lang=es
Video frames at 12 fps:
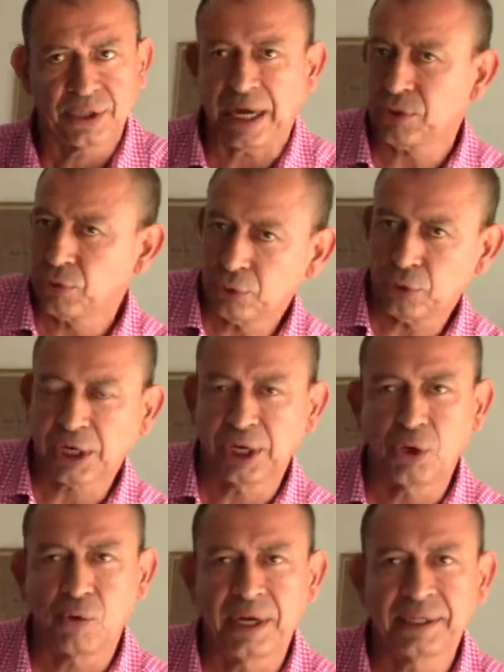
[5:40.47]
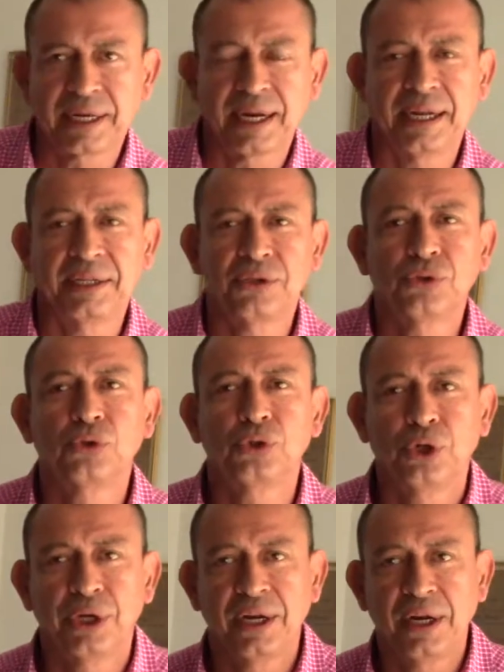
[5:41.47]
asunto que no va a entrar en
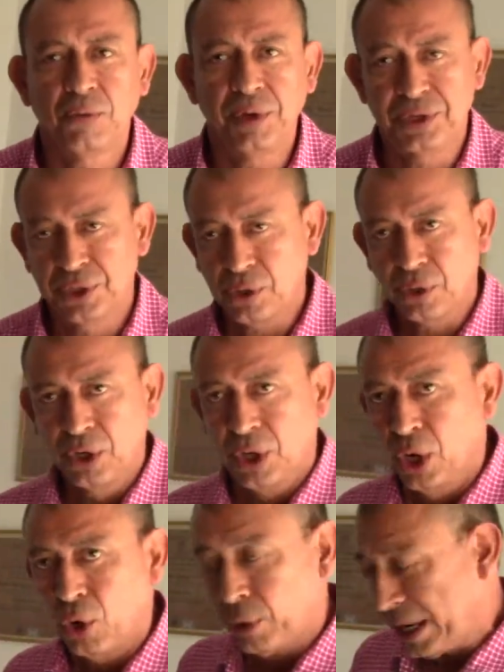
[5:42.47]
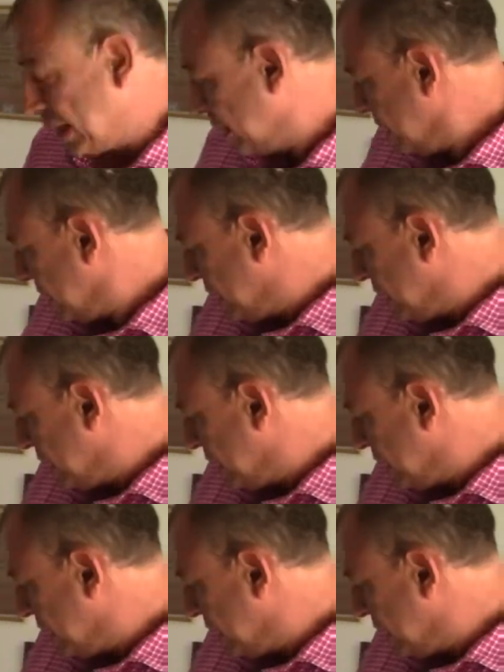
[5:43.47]
discusión en el juicio oral.